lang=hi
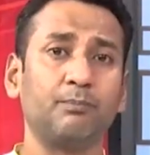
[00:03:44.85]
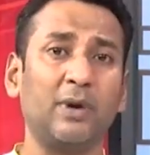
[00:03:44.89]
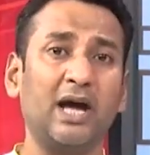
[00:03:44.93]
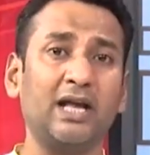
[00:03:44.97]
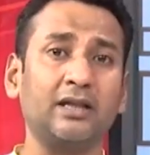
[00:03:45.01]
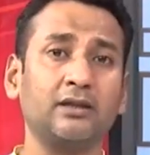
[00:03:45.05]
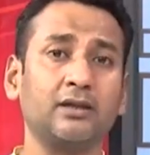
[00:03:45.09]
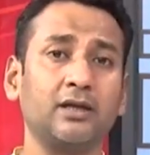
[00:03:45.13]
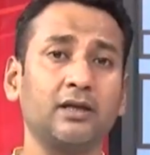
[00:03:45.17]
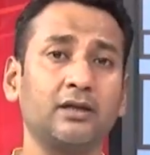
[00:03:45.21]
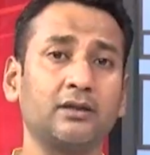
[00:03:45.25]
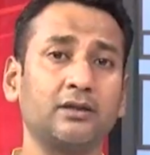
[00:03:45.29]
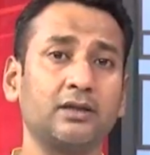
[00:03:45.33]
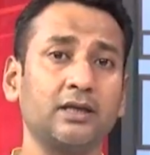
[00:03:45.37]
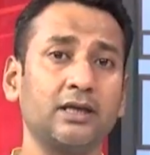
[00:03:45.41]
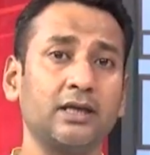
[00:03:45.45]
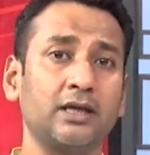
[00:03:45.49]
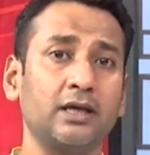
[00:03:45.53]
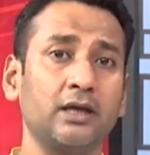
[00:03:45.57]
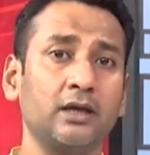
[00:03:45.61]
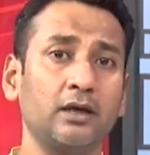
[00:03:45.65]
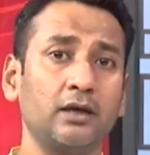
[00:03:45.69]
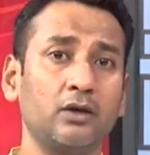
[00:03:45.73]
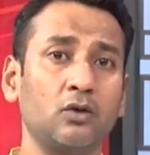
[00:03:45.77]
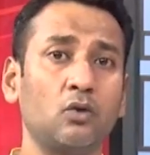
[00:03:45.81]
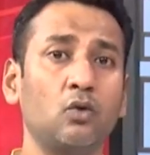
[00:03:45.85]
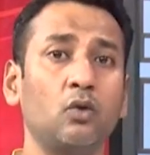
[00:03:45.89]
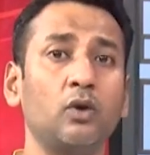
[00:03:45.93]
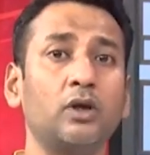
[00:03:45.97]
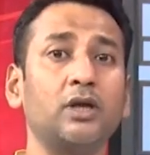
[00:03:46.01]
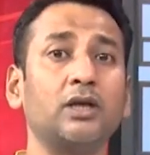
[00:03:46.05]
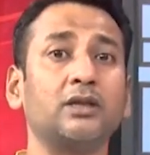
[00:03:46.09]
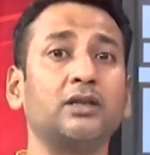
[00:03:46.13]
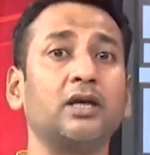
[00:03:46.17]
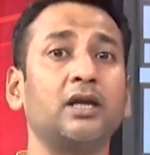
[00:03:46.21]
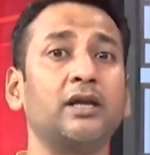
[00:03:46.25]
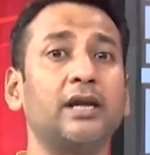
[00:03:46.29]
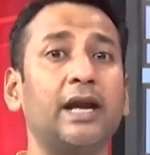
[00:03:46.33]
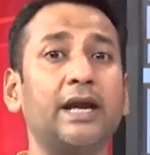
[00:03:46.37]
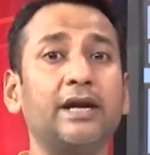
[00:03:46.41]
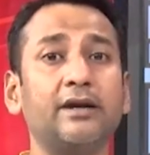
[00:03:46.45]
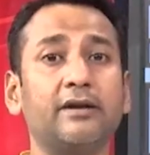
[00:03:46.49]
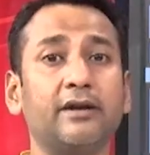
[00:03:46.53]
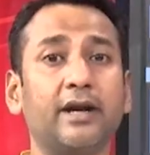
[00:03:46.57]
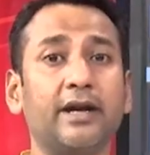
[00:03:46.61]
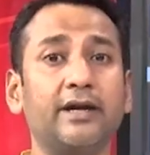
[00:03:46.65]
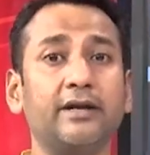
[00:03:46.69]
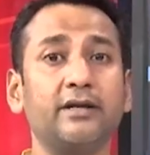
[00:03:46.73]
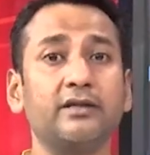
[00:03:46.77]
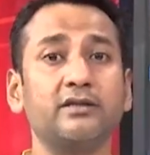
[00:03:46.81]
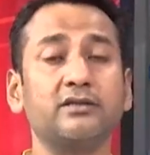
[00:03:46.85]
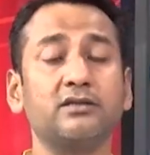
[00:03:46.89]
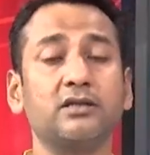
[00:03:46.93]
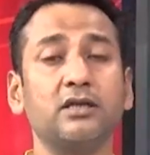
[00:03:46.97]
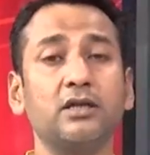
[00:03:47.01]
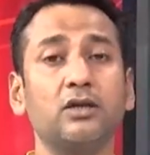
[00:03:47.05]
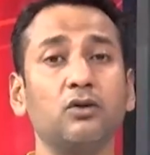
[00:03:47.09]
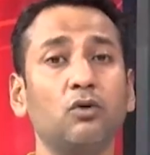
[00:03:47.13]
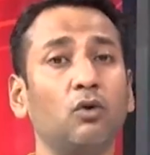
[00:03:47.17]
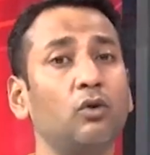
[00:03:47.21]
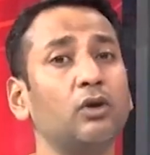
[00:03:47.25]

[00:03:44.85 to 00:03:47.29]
बात करते हैं कोलकाता नाइट राइडर्स की